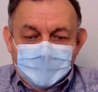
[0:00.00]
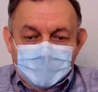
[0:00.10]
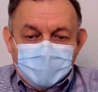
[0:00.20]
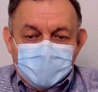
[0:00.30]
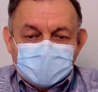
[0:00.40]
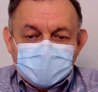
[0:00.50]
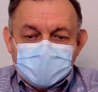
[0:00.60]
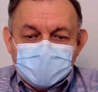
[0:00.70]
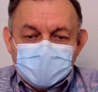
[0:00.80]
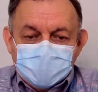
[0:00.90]
aparte
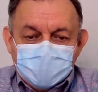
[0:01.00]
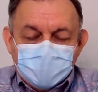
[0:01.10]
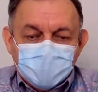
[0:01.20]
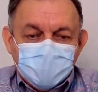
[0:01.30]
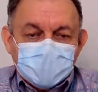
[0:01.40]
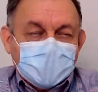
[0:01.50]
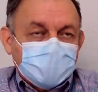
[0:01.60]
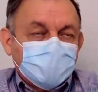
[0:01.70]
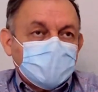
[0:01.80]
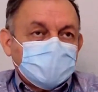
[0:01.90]
de, de
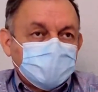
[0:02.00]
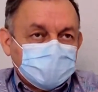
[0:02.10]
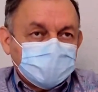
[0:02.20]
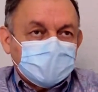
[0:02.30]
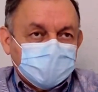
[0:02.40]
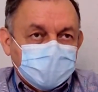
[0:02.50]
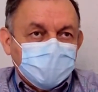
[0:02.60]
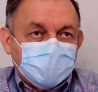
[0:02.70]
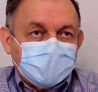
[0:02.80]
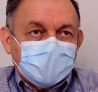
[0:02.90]
complicado, riesgoso también
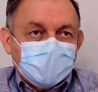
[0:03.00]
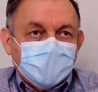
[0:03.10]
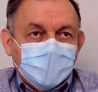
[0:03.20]
porque